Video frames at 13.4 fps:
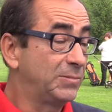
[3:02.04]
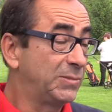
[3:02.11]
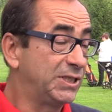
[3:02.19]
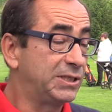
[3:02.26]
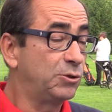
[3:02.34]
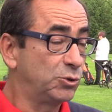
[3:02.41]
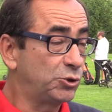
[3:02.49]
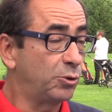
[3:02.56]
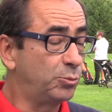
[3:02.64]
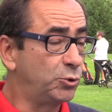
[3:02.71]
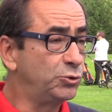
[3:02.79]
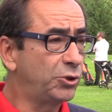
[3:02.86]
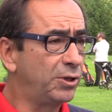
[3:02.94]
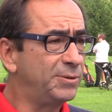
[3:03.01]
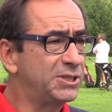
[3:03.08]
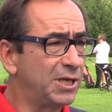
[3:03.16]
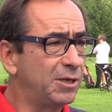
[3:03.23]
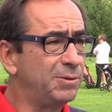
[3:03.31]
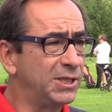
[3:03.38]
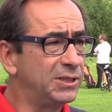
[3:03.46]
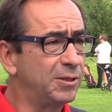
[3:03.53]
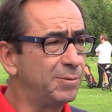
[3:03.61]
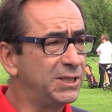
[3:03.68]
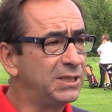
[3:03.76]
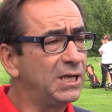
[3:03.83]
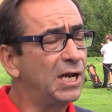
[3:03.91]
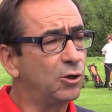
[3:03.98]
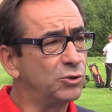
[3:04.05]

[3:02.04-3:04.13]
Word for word: desde nuestro punto de vista, evidentemente la